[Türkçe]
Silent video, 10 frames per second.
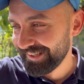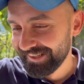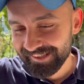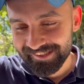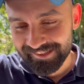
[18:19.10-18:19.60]
E,
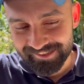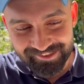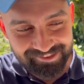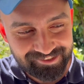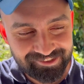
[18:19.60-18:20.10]
yeter
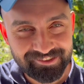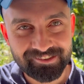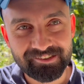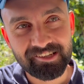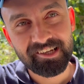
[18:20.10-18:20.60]
Burak kaç evet,
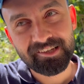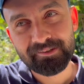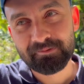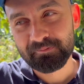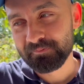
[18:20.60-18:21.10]
yıl oldu?
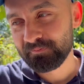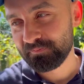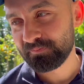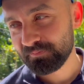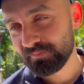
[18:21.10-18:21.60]
Yani.
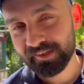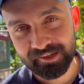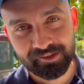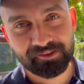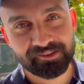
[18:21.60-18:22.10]
30
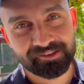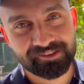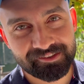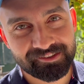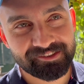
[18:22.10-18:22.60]
yaşında evet.
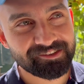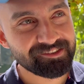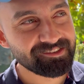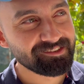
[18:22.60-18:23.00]
Burak'cığım ya.